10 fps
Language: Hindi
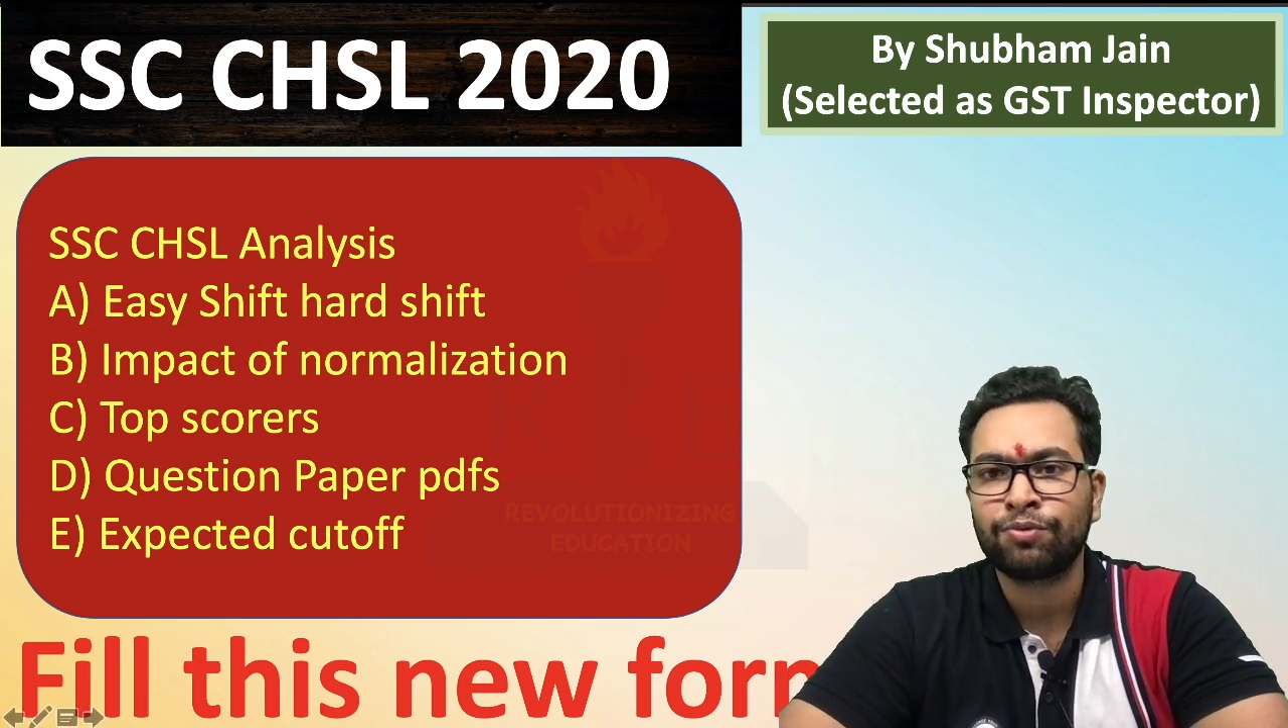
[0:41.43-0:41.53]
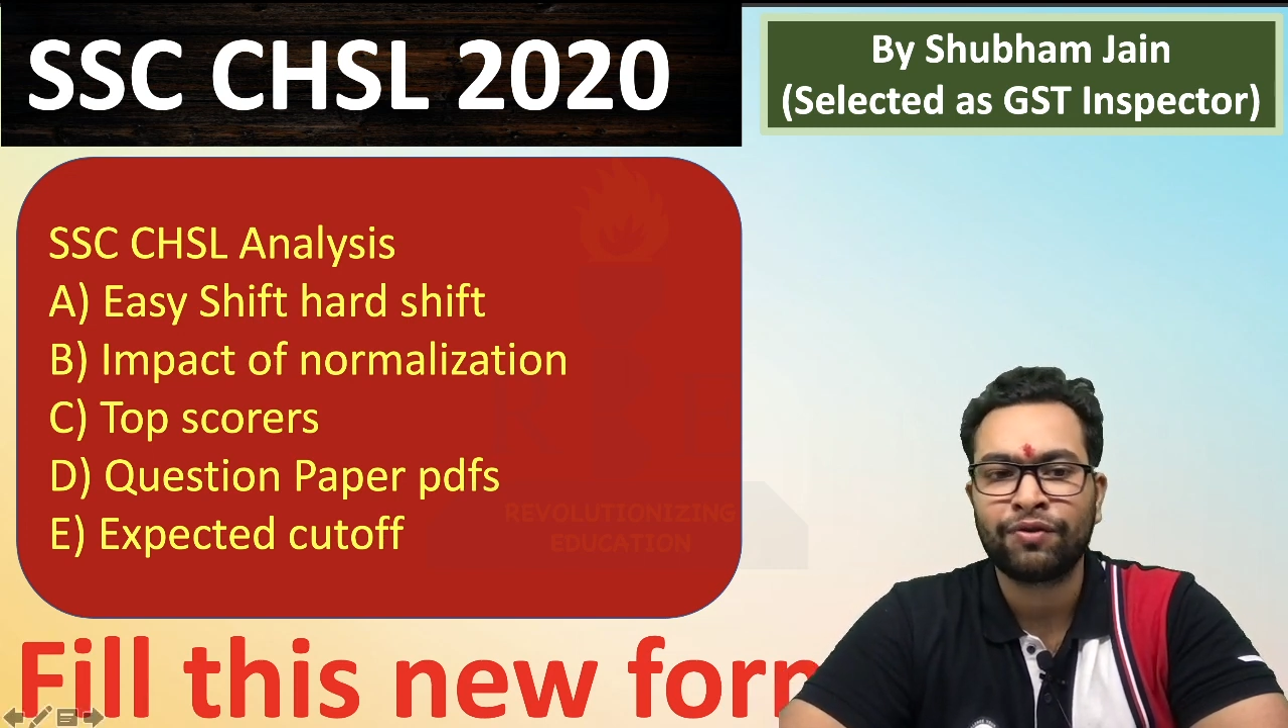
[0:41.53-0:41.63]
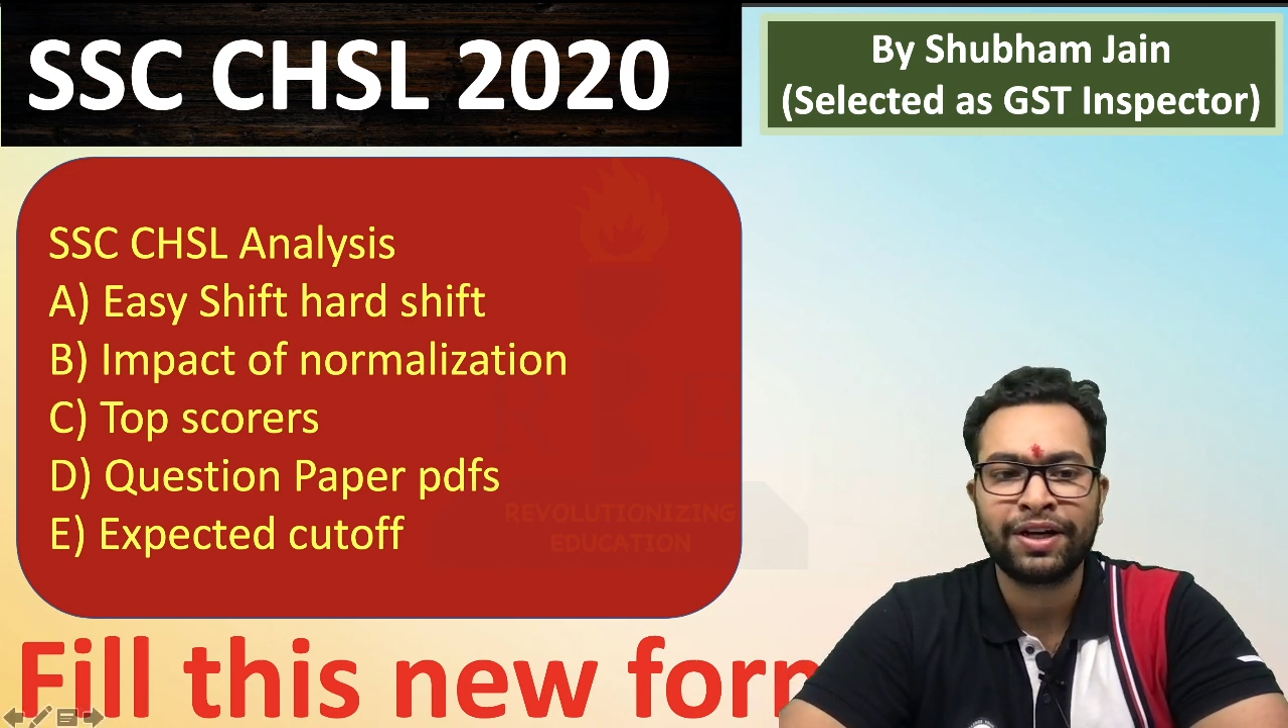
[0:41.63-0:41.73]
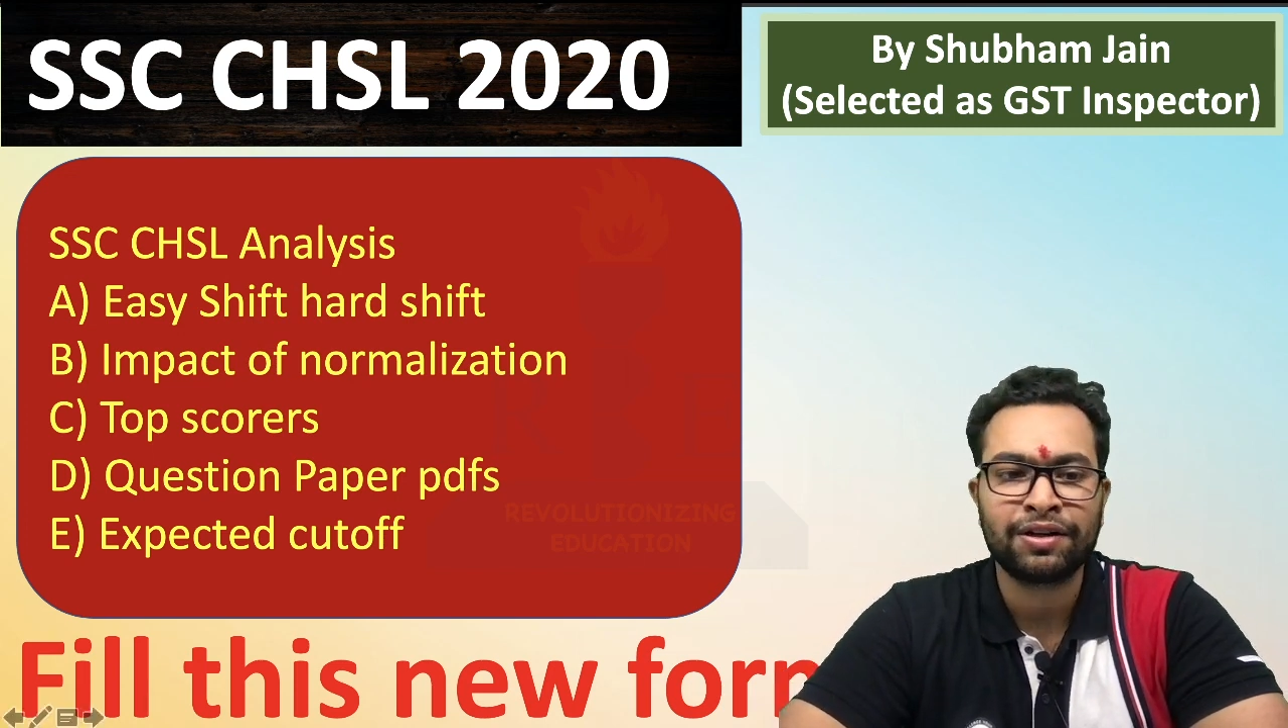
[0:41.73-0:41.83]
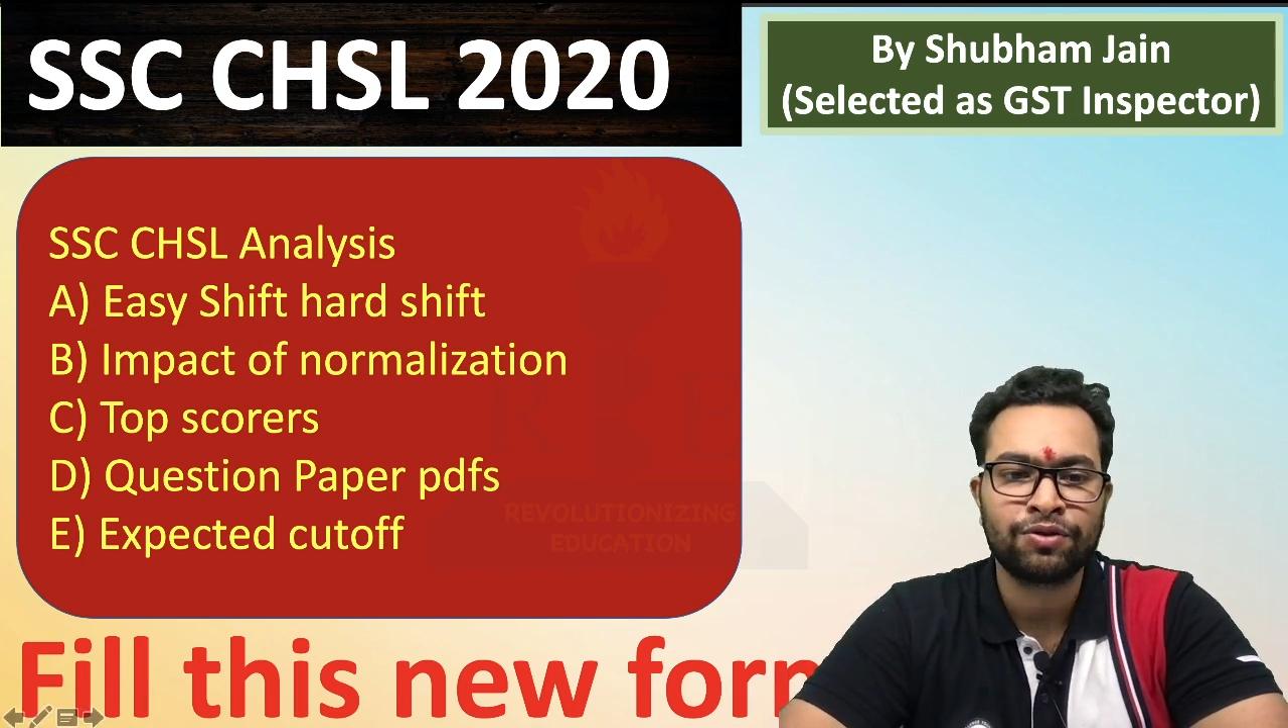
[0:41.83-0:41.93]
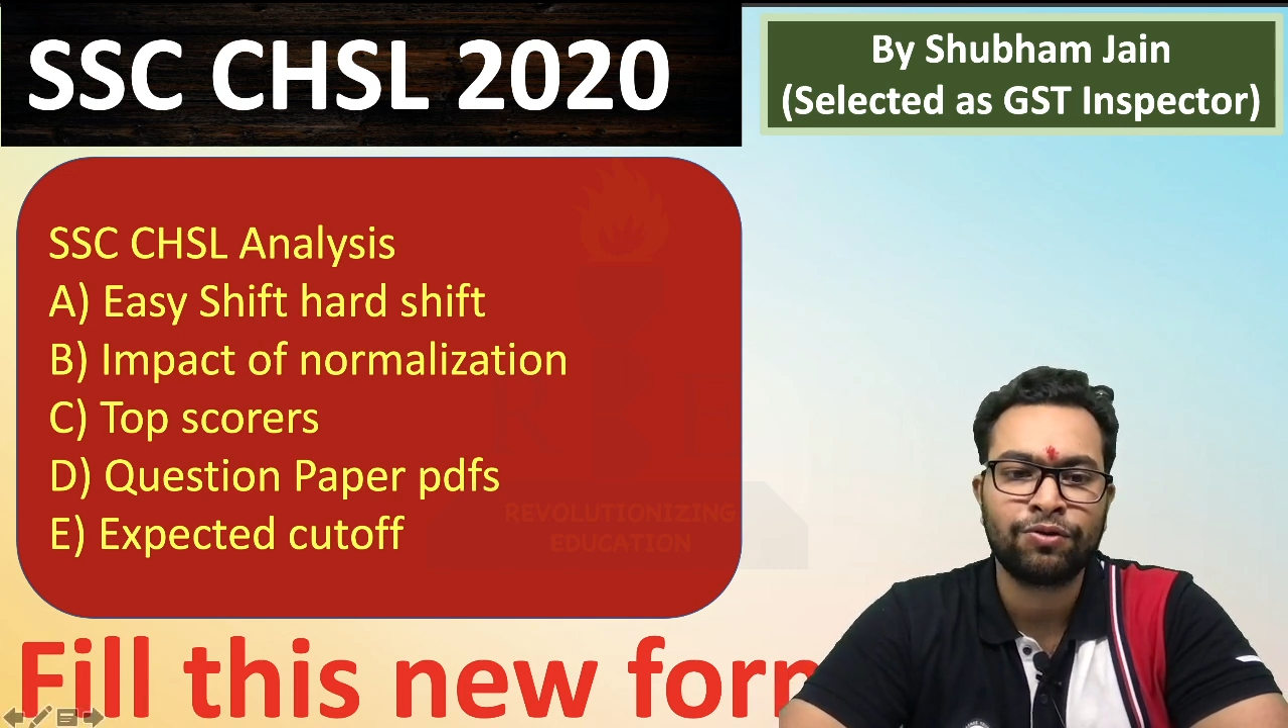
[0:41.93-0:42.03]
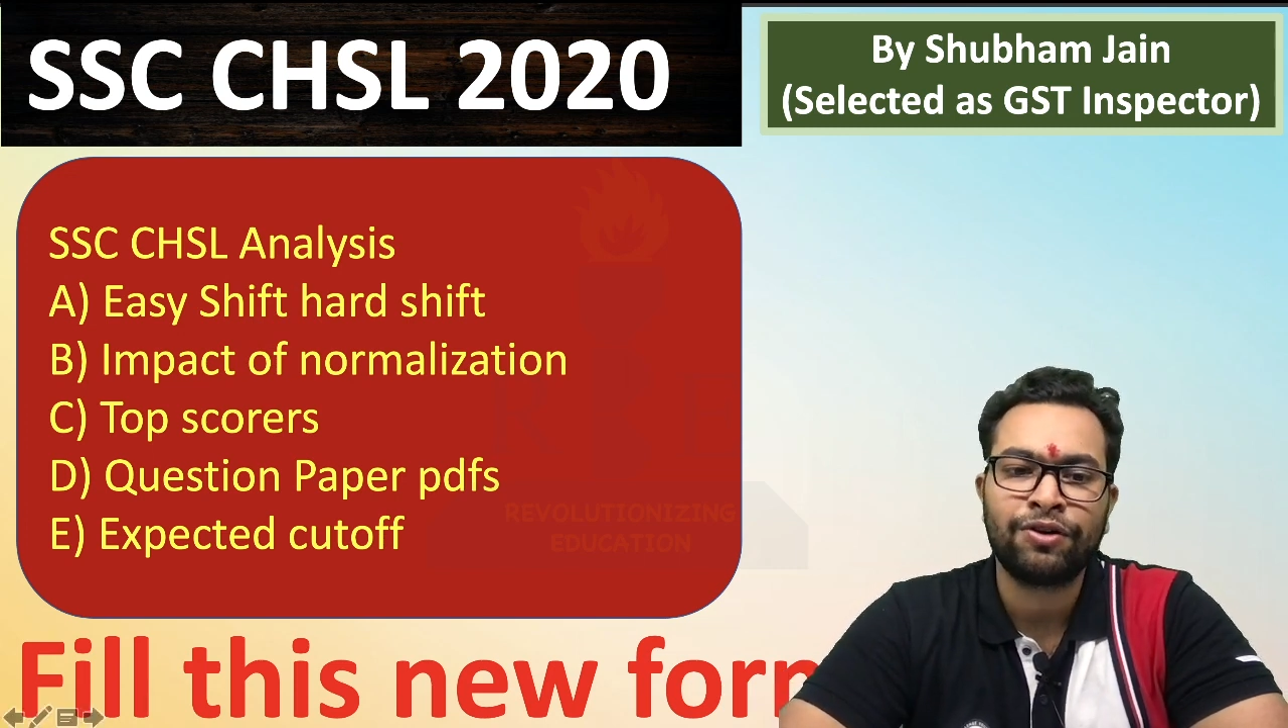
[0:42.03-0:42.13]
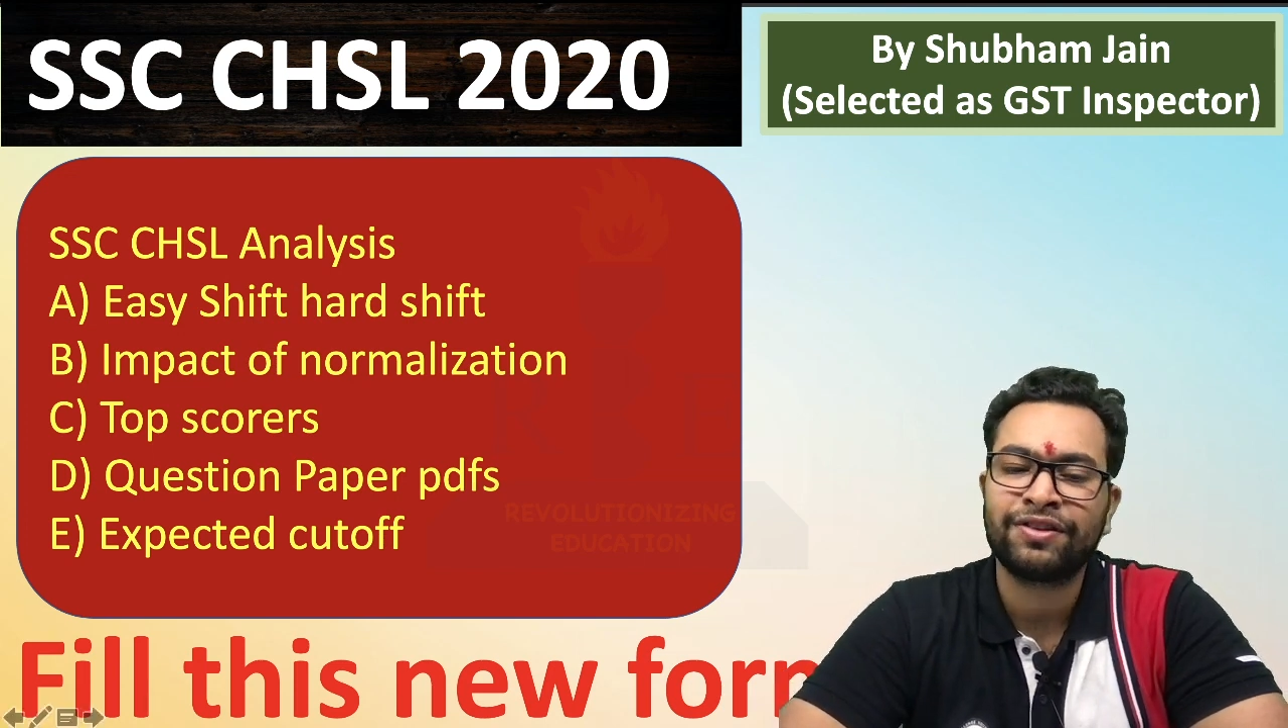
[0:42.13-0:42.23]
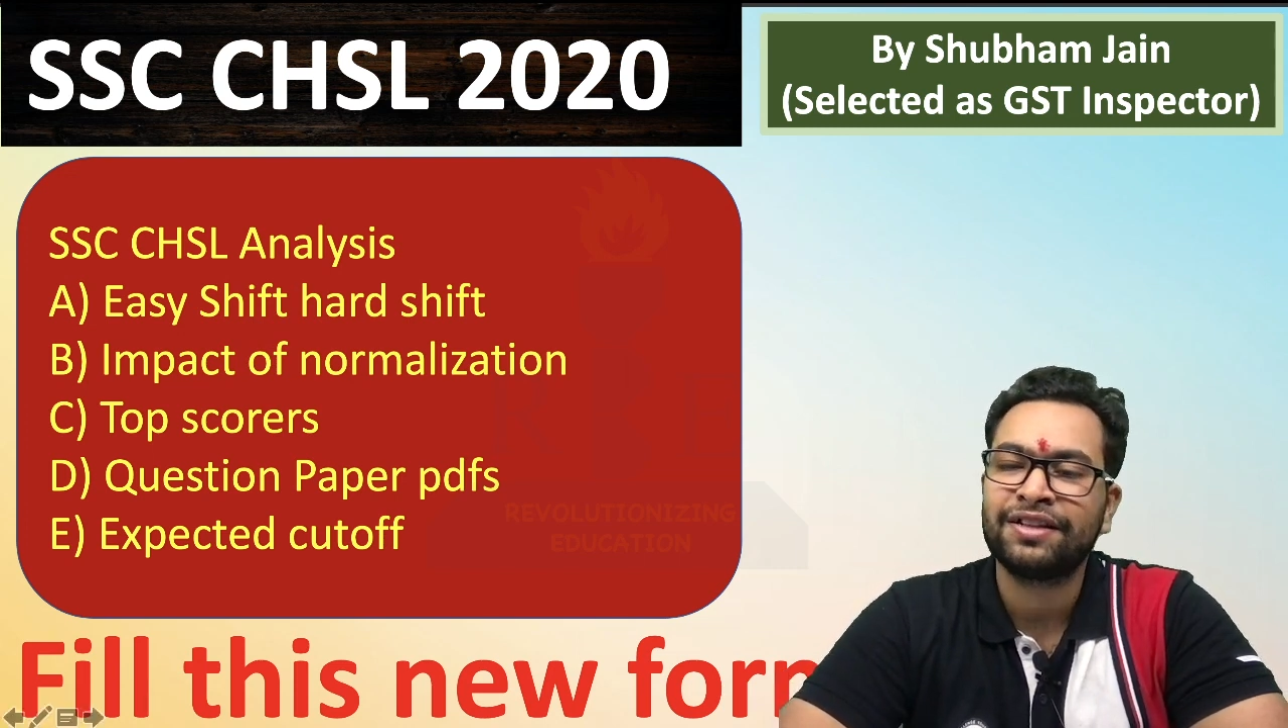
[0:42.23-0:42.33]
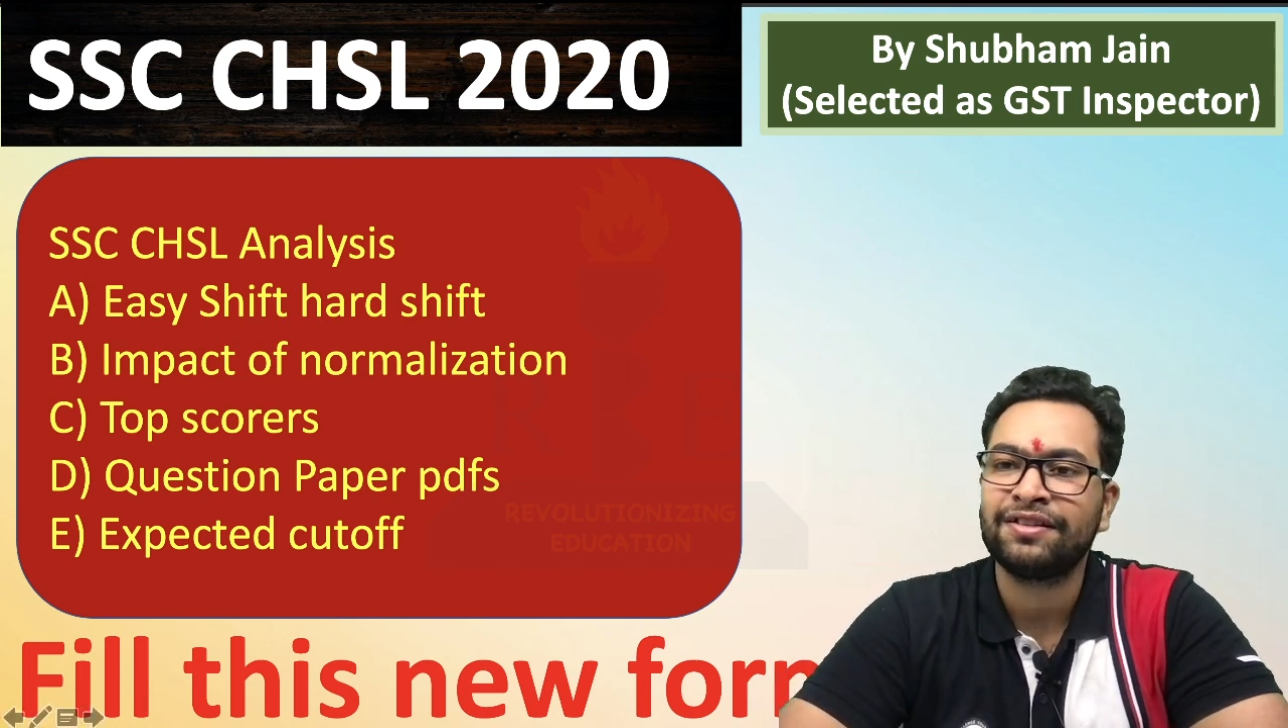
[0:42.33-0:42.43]
प्रोवाइड कर दूंगा
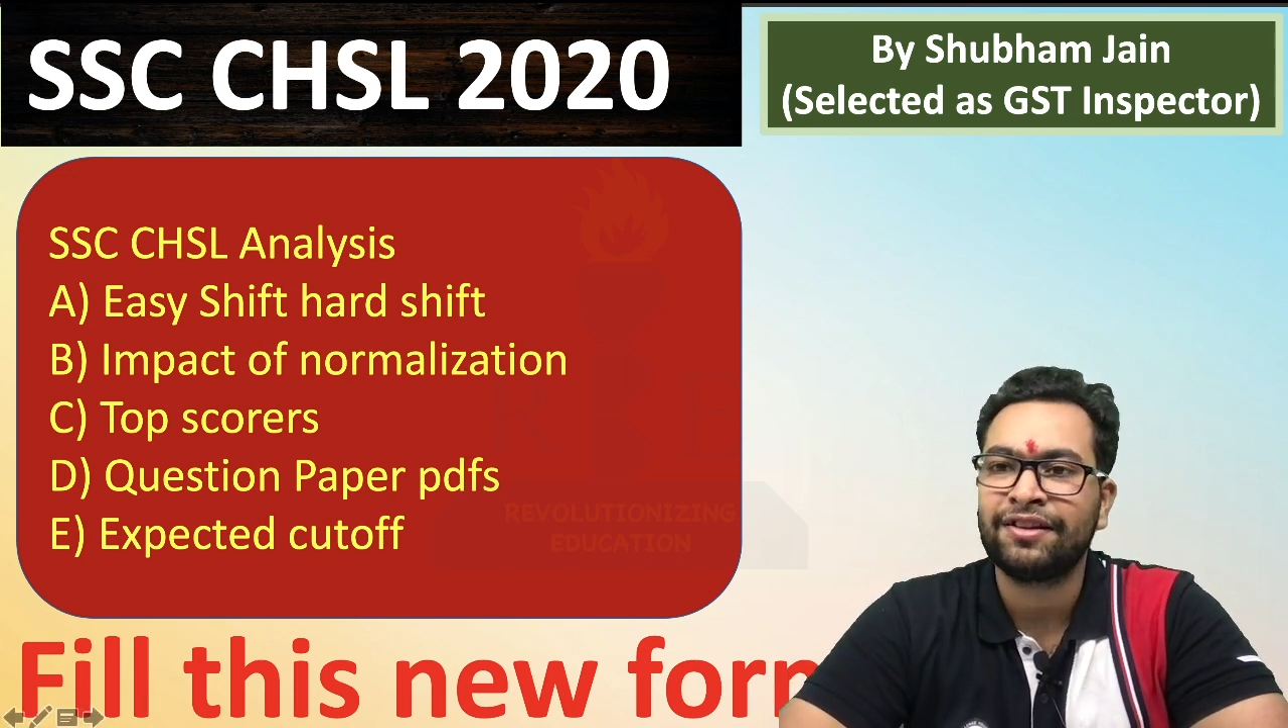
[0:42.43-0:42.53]
और साथ साथ